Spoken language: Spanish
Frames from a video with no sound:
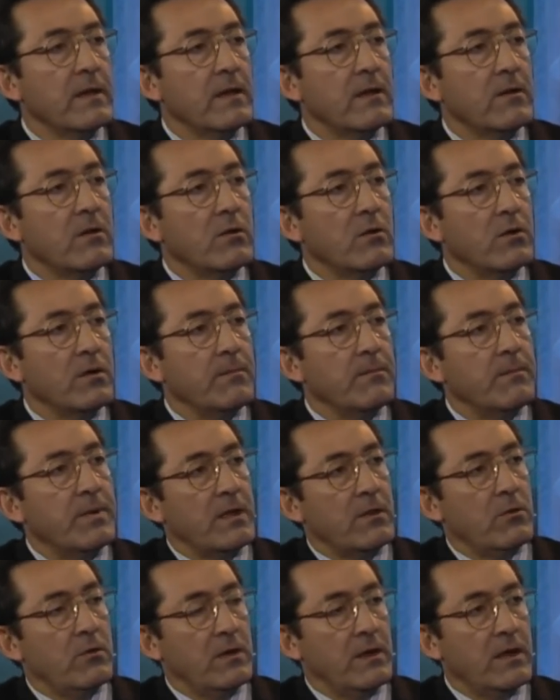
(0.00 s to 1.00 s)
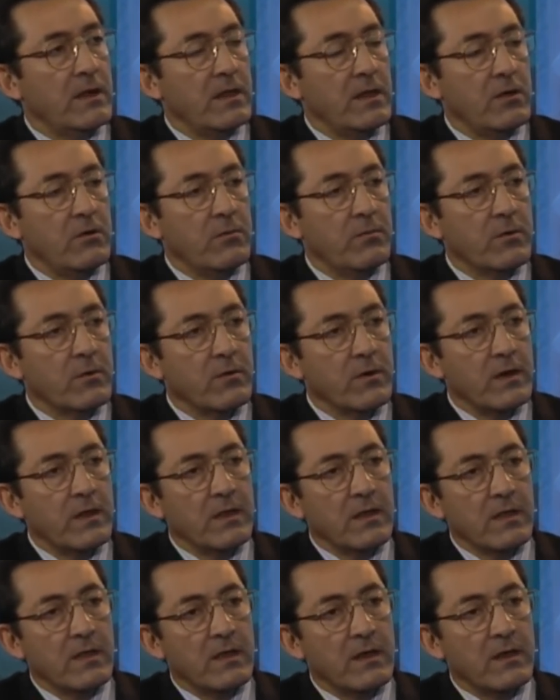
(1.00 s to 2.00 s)
los impactos negativos
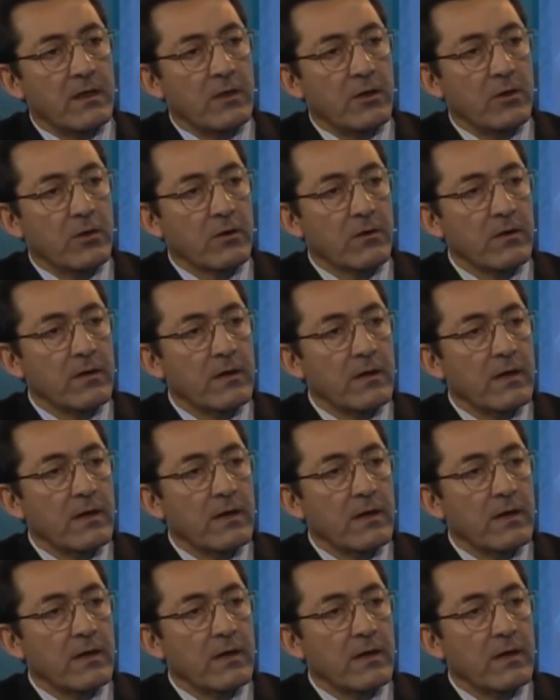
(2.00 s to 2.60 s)
provenientes del exterior.